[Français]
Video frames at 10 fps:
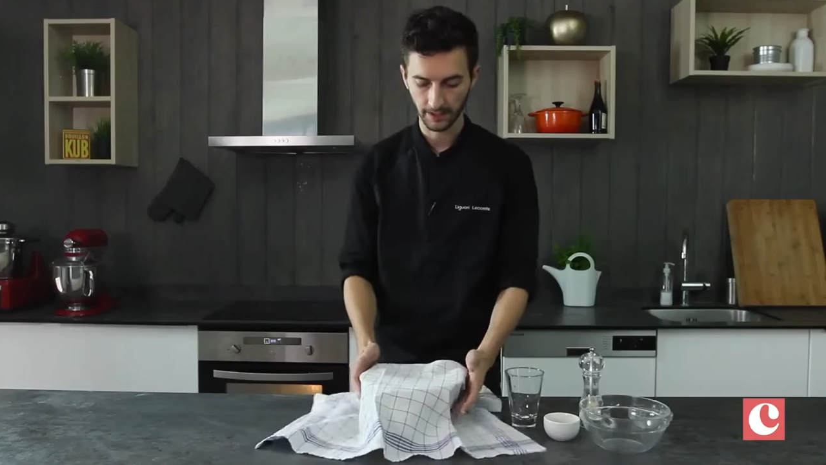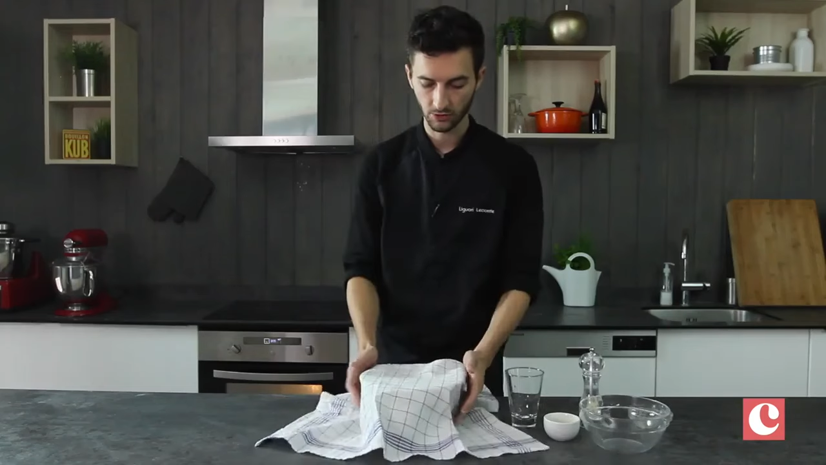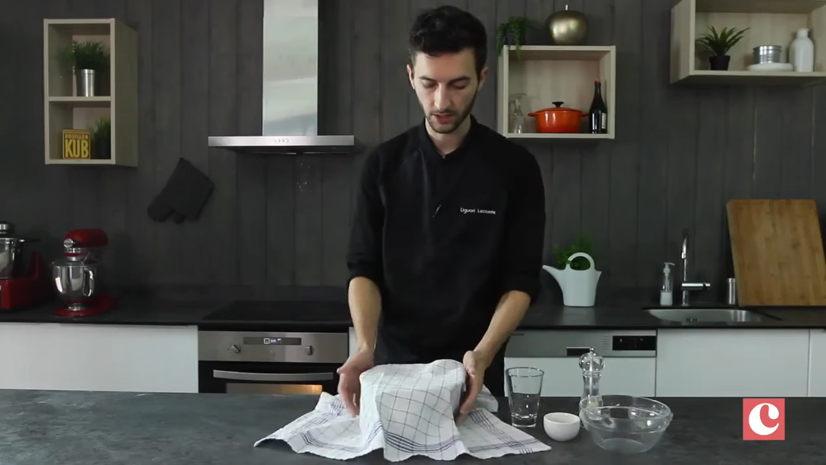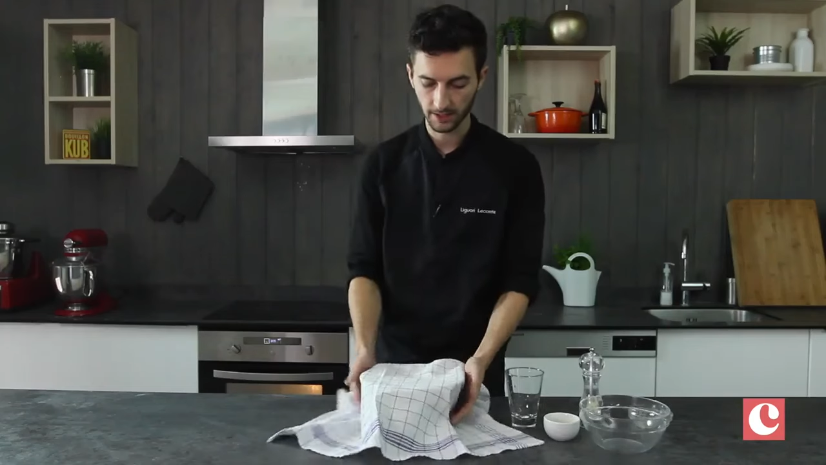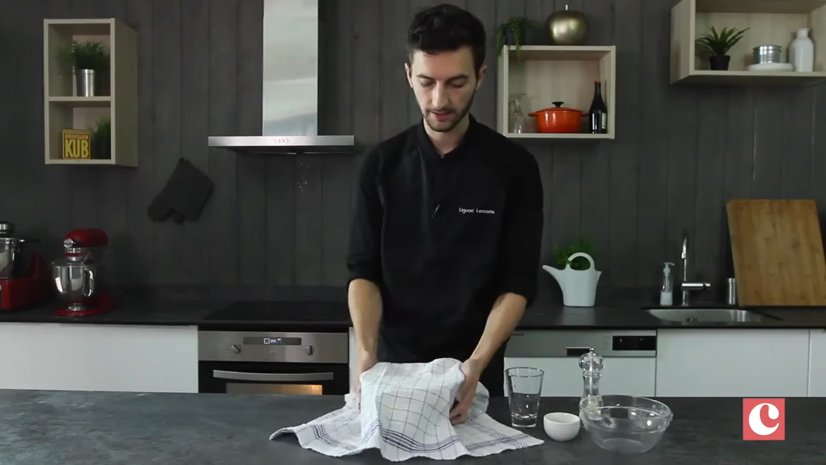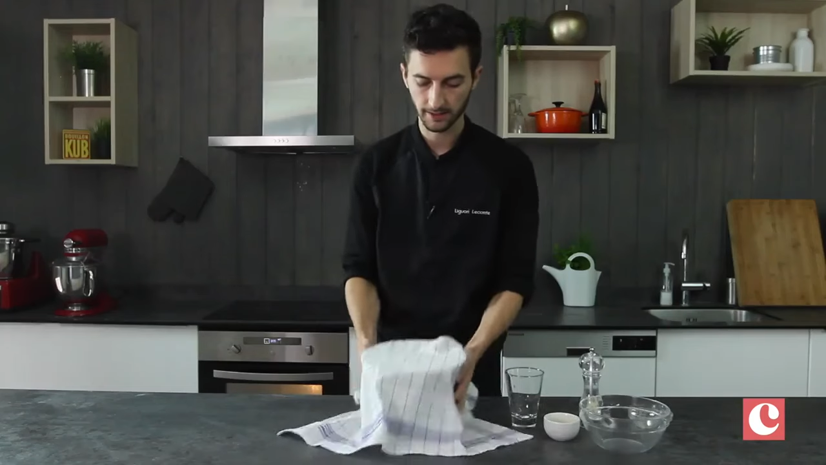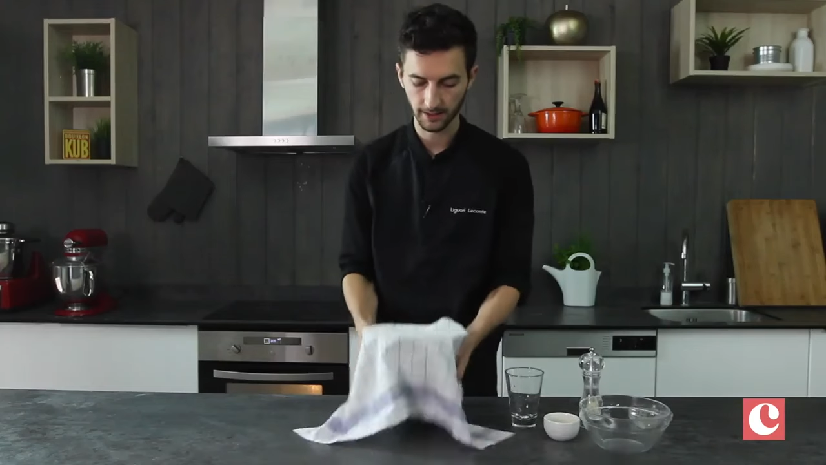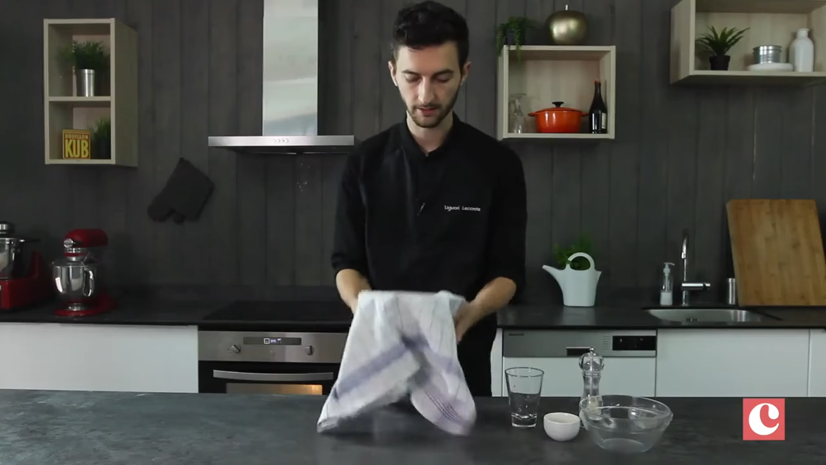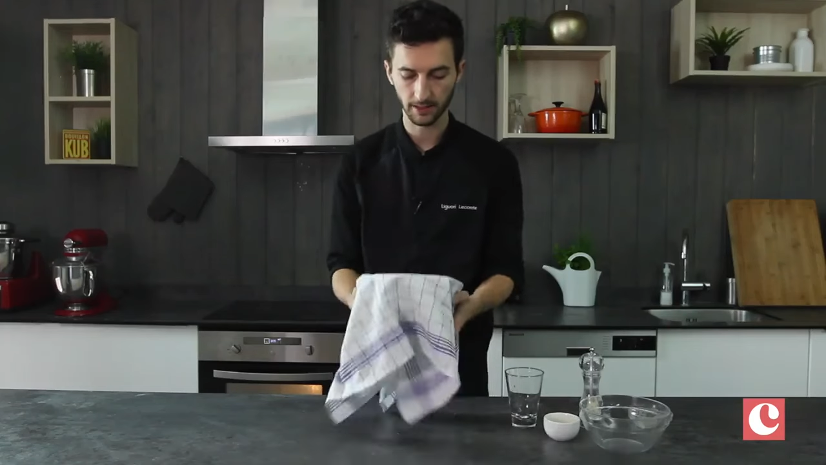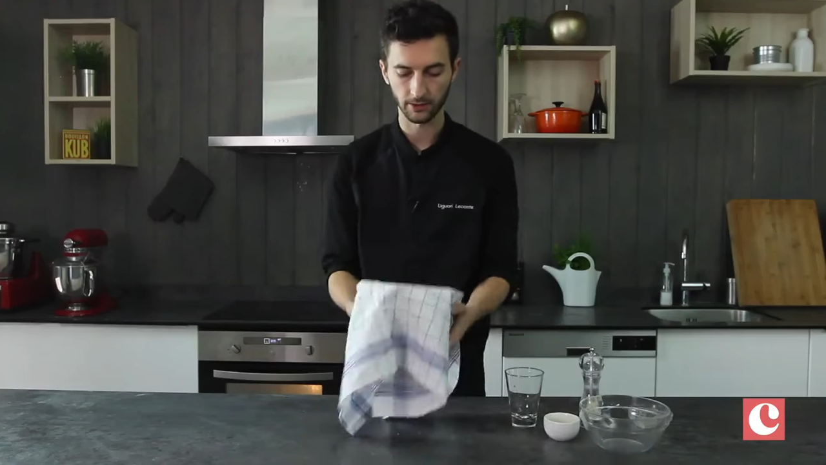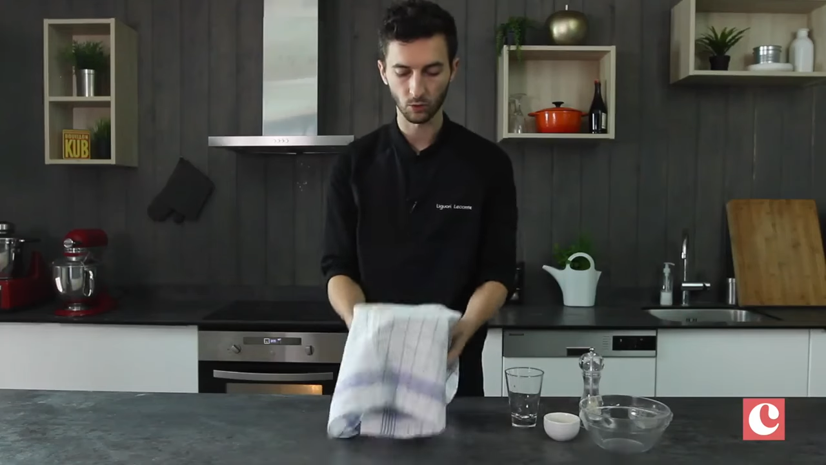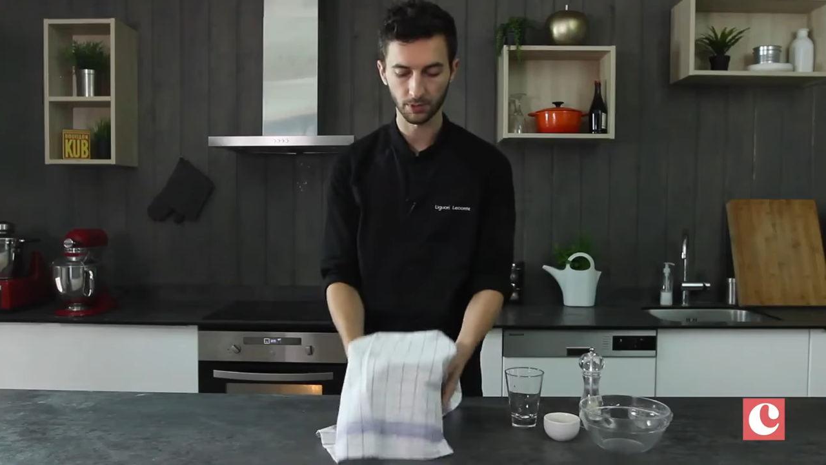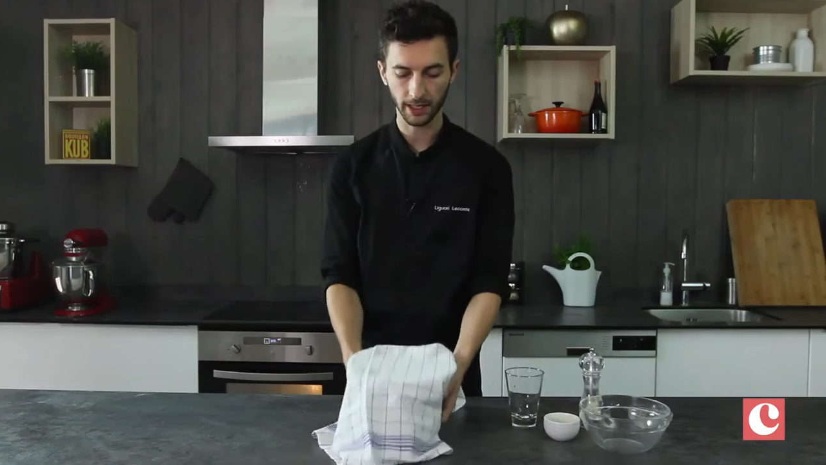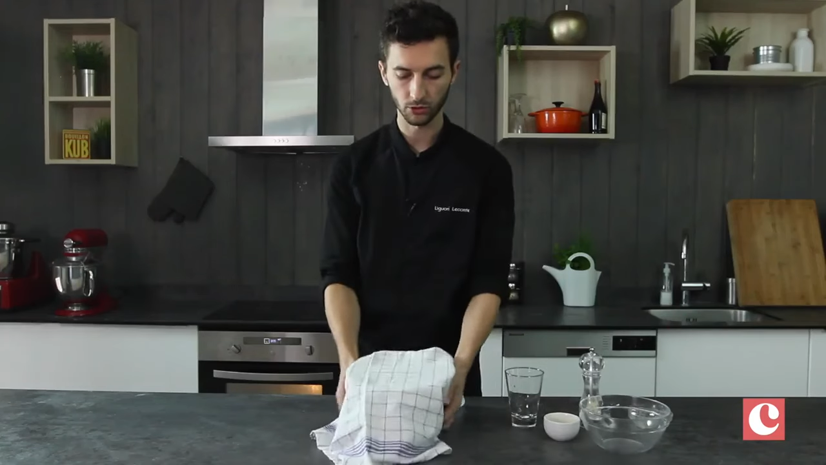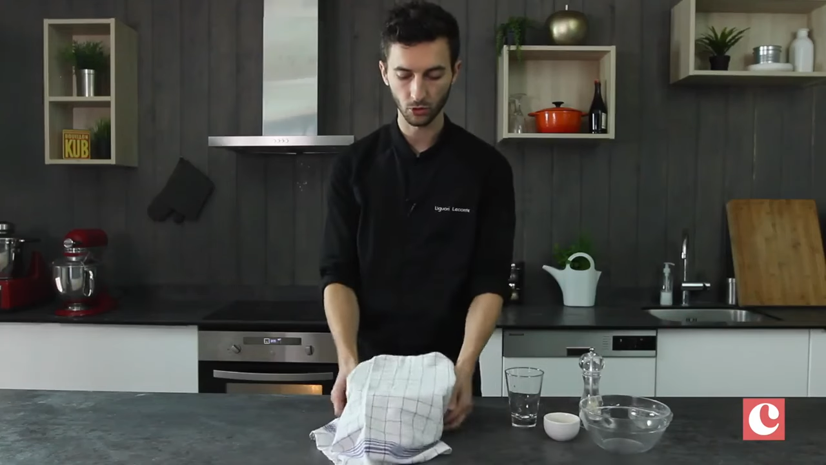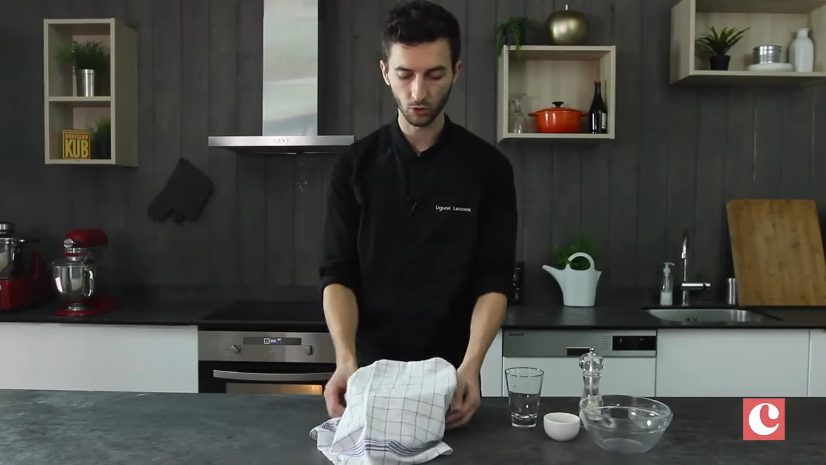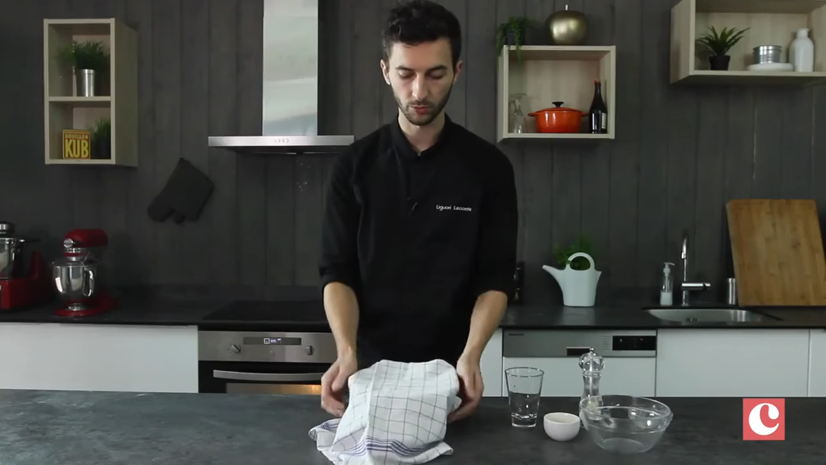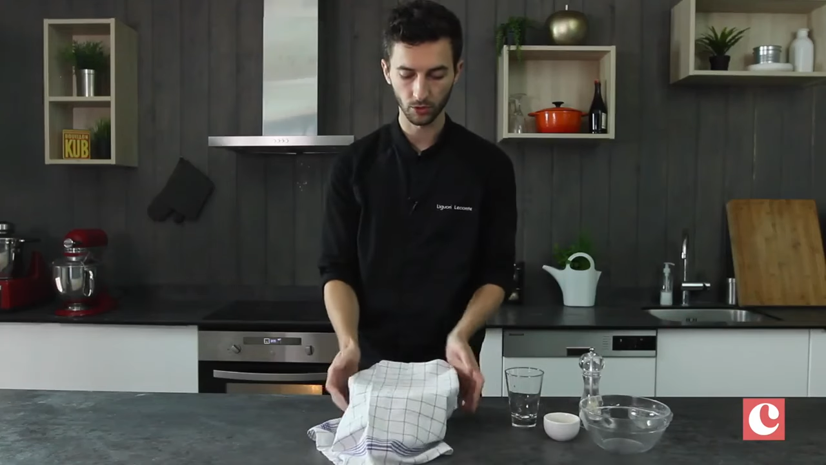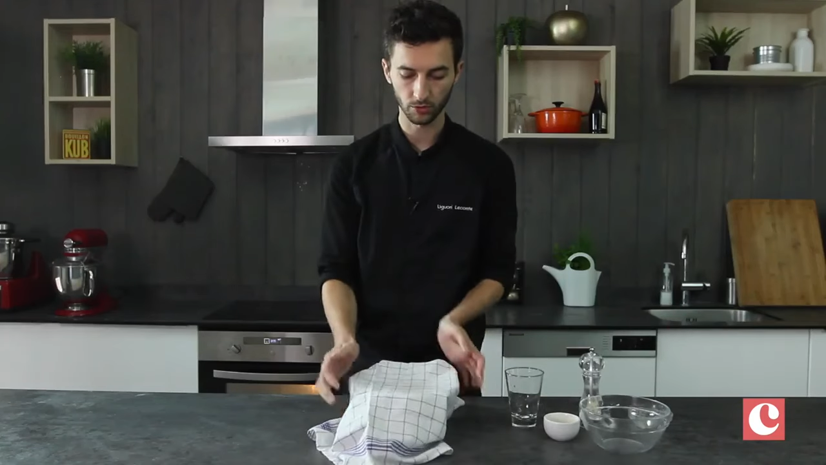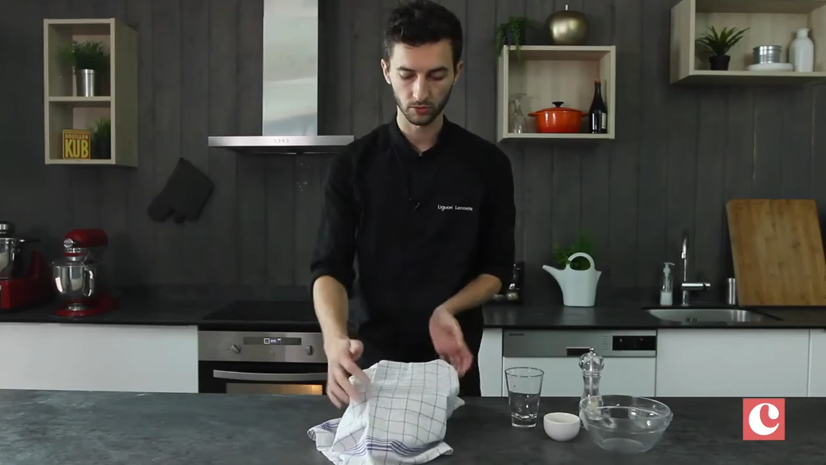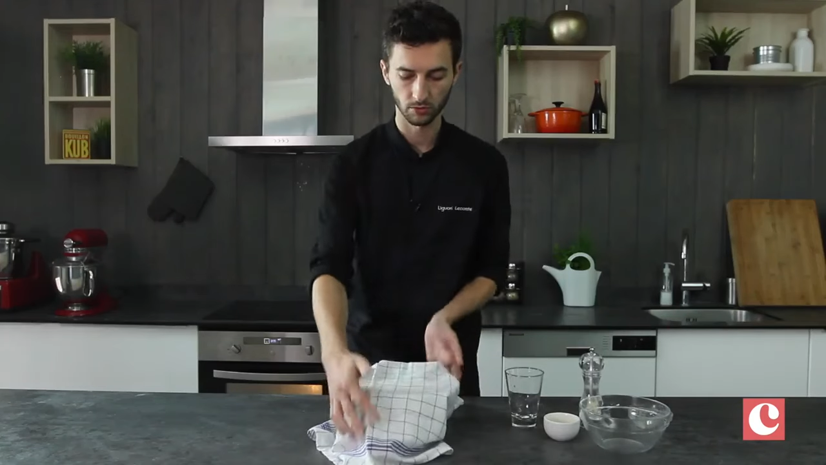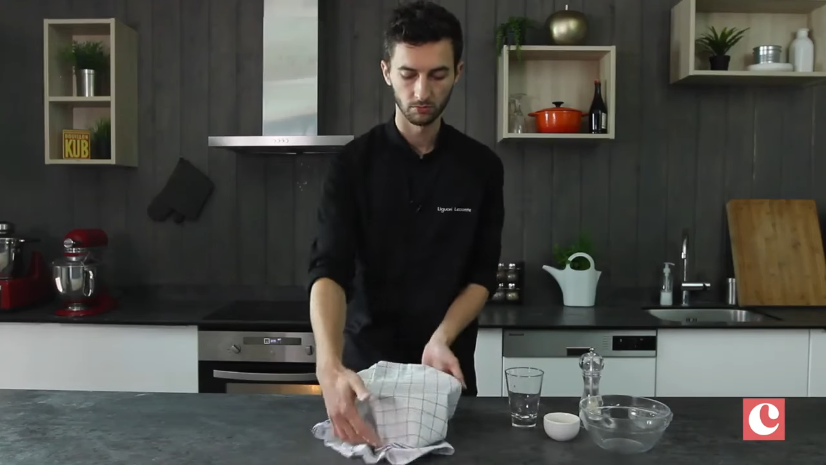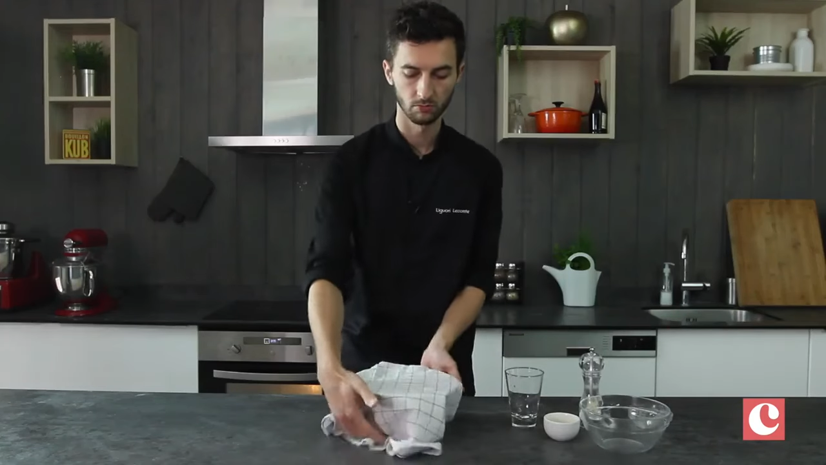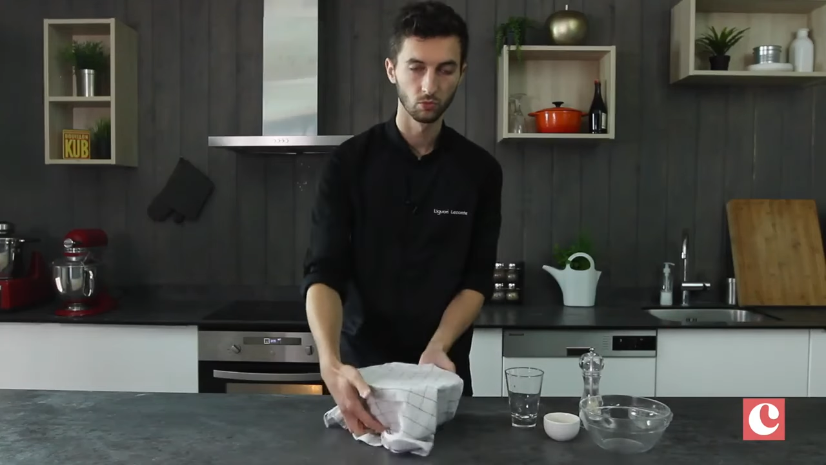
Et je vais la laisser à température ambiante